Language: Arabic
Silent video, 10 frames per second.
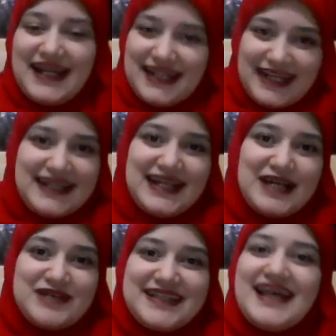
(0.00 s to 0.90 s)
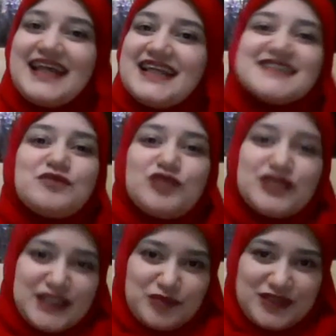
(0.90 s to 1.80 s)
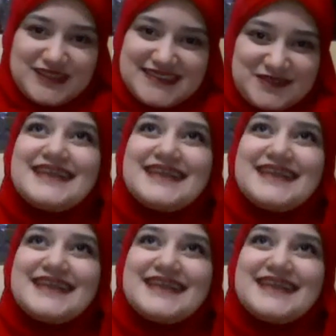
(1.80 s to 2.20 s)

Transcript: احلى حاجه عملتها الاكسبلودنج بوكس